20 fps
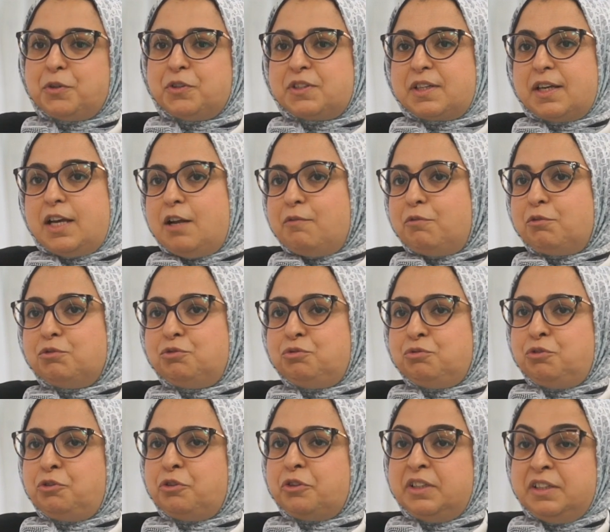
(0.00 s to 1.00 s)
pense qu'elles vont
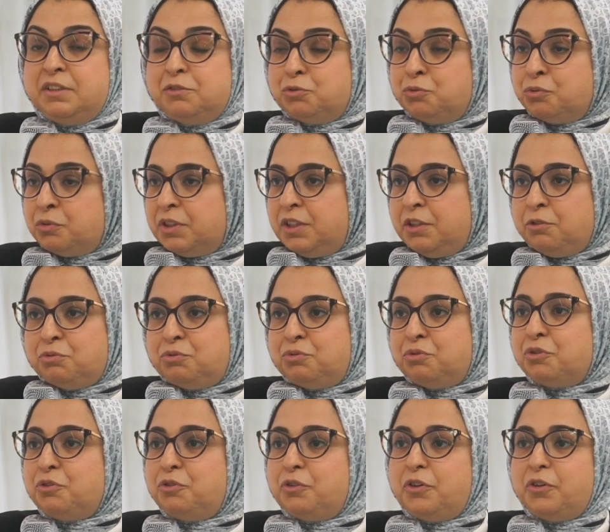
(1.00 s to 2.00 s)
toutes tourner
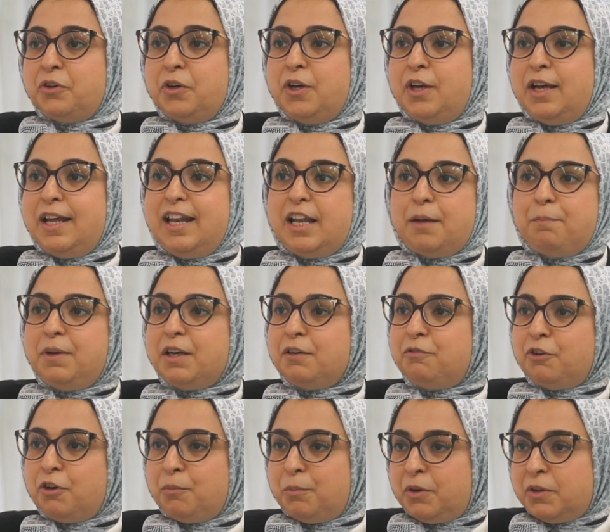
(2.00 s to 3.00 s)
autour de la
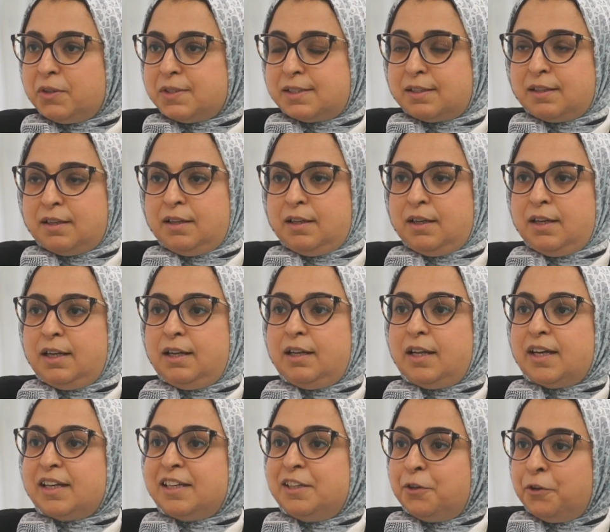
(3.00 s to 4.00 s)
performance,
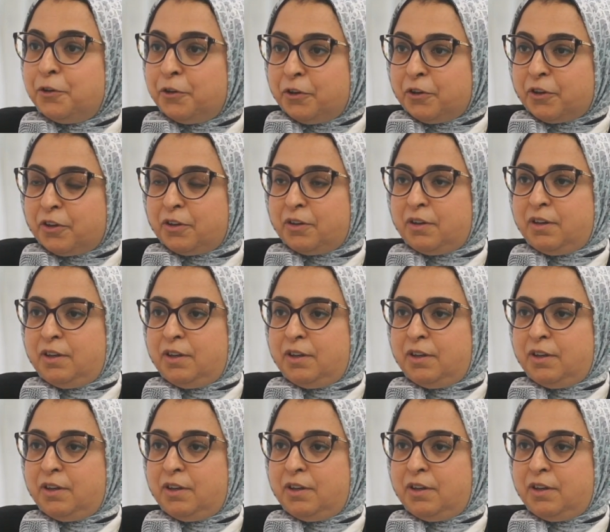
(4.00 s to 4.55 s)
la rigueur,